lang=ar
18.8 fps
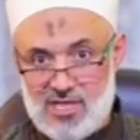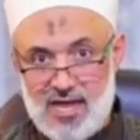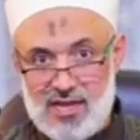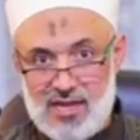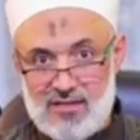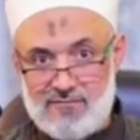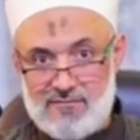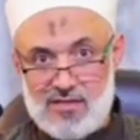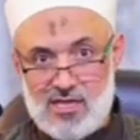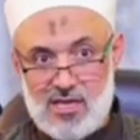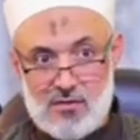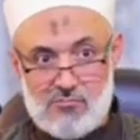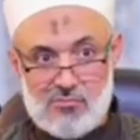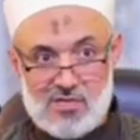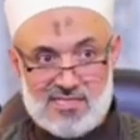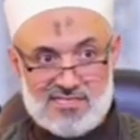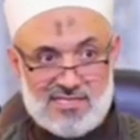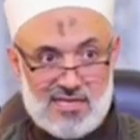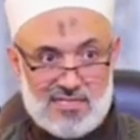تعالى فيها
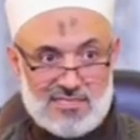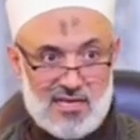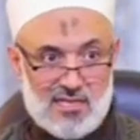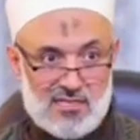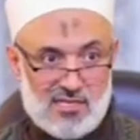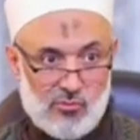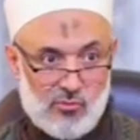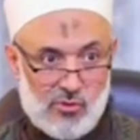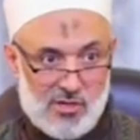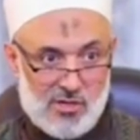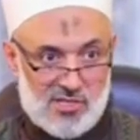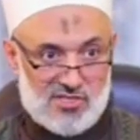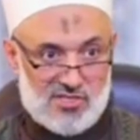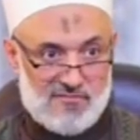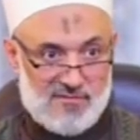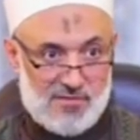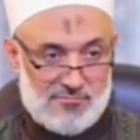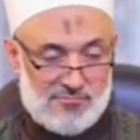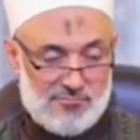بالزلزلة
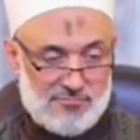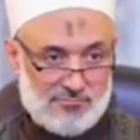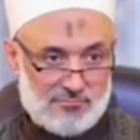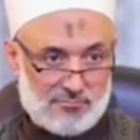والرجفة